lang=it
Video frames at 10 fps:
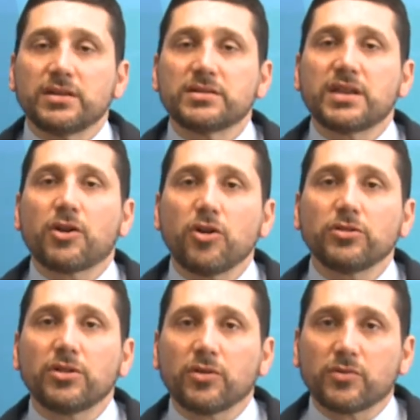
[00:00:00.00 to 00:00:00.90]

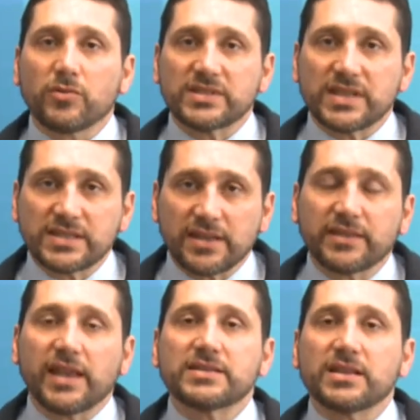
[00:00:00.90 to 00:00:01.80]
Secondo questa
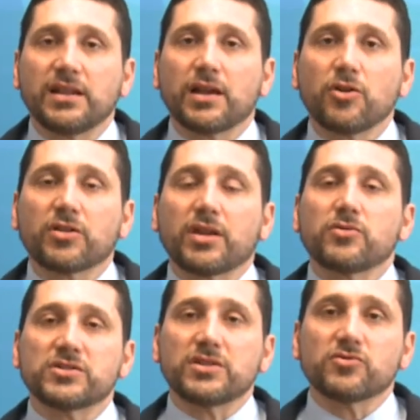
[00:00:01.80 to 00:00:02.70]
sentenza della Corte
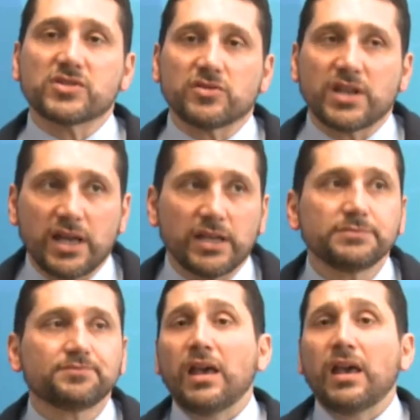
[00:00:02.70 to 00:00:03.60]

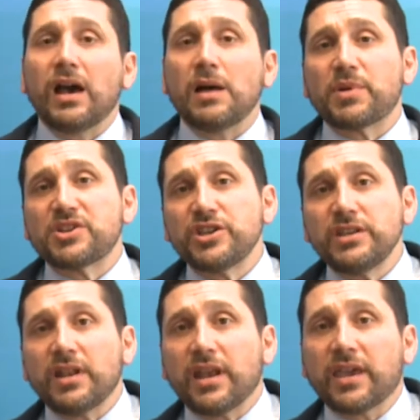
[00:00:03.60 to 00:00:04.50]
Costituzionale, a
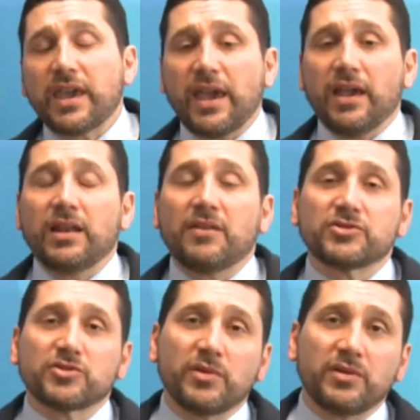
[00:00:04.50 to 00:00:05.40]
prescindere che la,
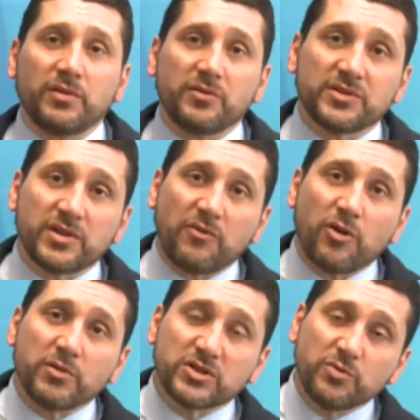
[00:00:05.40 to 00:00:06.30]
eh, la
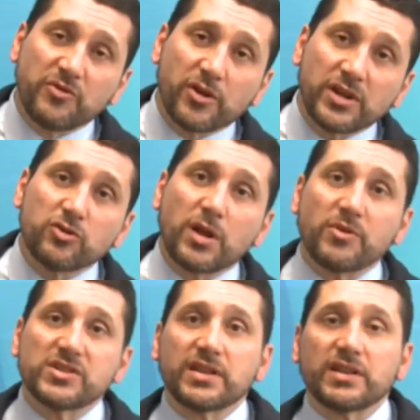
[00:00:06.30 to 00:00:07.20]
subfornitura
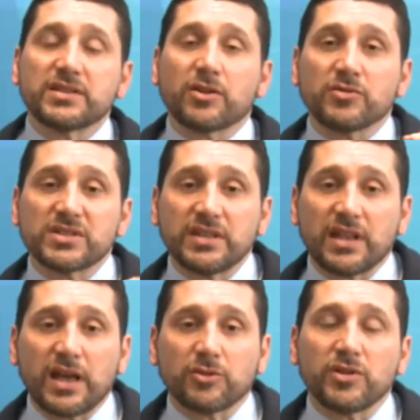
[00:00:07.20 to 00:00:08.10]
può essere
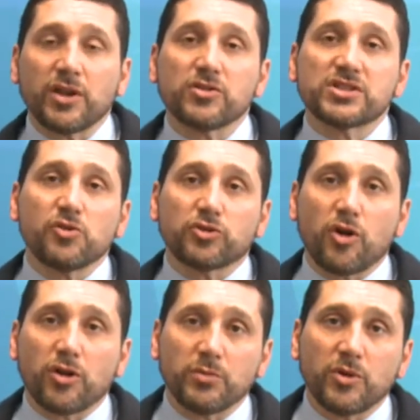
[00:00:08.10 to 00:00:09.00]
considerata un negozio
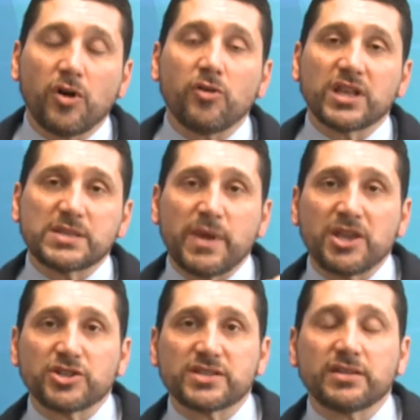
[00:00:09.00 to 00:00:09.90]
autonomo o una
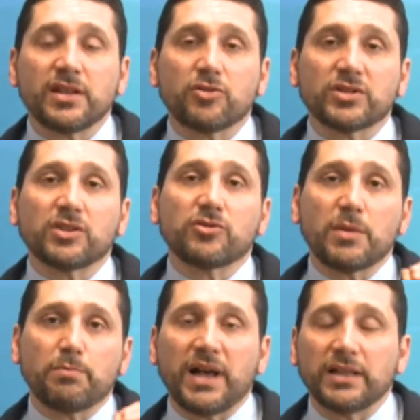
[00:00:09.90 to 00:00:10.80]
species del contratto di
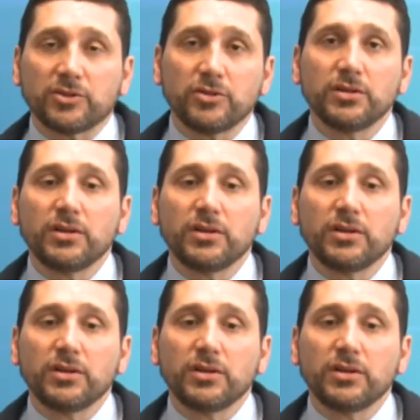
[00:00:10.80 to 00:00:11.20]
appalto,